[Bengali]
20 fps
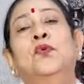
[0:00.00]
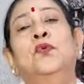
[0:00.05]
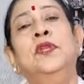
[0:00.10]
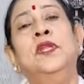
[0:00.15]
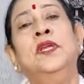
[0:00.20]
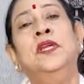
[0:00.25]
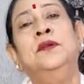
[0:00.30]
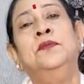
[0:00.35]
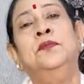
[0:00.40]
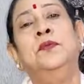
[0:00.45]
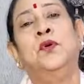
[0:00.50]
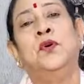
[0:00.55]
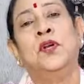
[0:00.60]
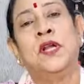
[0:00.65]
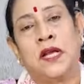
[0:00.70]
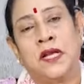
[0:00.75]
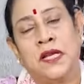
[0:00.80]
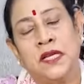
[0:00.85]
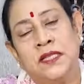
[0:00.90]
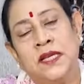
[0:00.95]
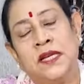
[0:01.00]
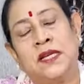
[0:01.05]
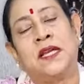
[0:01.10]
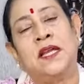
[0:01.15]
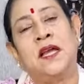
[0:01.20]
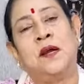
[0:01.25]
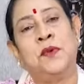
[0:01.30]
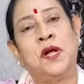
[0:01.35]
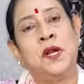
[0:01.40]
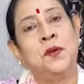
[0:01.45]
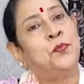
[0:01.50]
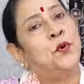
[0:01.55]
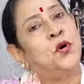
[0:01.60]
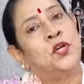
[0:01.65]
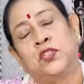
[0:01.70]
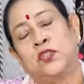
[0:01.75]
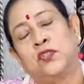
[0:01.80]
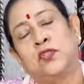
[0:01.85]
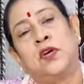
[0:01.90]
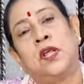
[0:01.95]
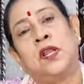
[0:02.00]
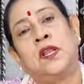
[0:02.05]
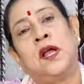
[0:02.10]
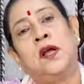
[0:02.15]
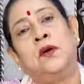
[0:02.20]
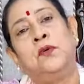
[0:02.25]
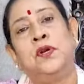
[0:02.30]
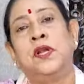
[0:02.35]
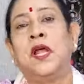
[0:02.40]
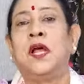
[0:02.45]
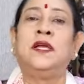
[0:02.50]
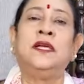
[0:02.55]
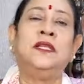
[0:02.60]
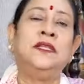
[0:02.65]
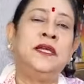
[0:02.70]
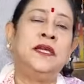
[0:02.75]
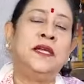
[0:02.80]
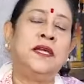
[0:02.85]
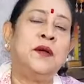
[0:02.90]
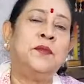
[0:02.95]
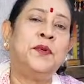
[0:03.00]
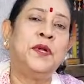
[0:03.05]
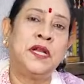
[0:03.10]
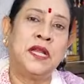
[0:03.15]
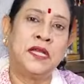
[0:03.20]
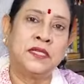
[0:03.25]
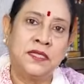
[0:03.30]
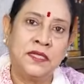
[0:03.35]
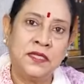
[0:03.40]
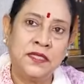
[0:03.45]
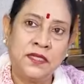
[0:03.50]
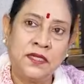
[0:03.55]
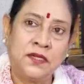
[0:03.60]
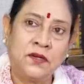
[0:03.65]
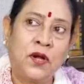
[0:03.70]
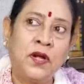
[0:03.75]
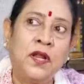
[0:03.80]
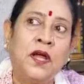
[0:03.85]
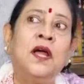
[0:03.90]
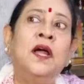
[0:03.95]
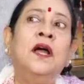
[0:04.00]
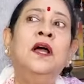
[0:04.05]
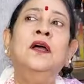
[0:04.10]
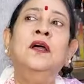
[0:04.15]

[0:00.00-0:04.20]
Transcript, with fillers: উনি ওনাকে দেখে আমার পথ চলা ওনাকে দেখে আমার রাজনীতি করা